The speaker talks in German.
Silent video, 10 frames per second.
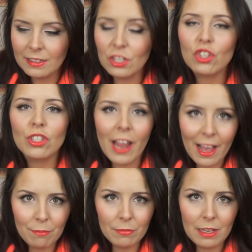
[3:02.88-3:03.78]
die
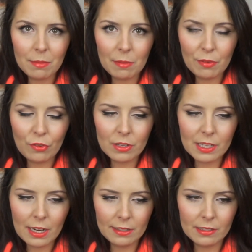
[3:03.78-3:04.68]
sterben lieber, bevor
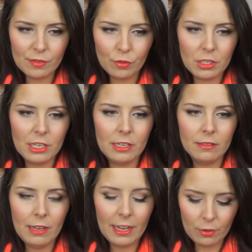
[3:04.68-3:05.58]
sie ein anderes
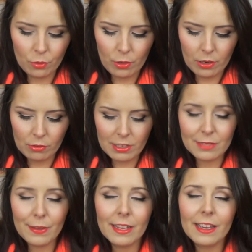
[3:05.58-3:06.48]
Futter anrühren. Und
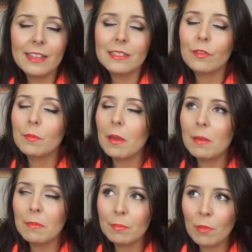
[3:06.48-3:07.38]
deswegen kriegen sie von mir
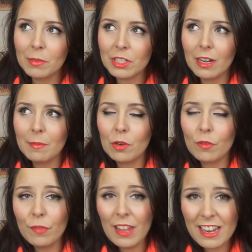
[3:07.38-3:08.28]
im, momentan immer
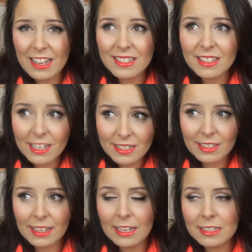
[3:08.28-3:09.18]
nur Felix,
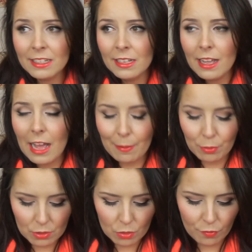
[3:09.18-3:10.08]
KitKat,
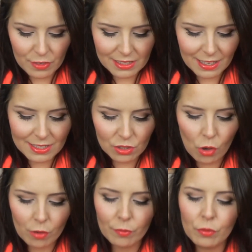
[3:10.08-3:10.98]
ab und zu Whiskas
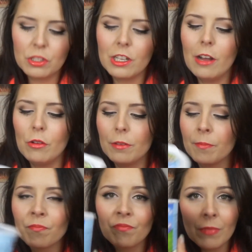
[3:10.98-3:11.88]
Trockenfutter
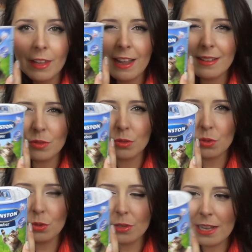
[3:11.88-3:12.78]
und ja, so
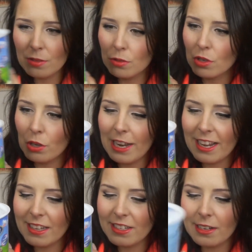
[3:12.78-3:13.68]
süß, also so
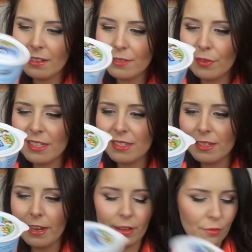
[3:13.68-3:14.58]
Leckerchen, das fressen
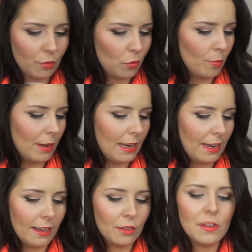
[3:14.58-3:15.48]
sie eigentlich von überall
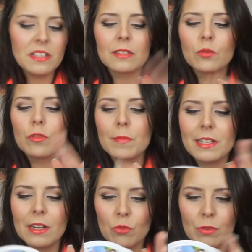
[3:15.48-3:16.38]
her. Ich finde das gut
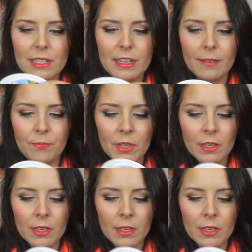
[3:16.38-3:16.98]
mit der Dose hier,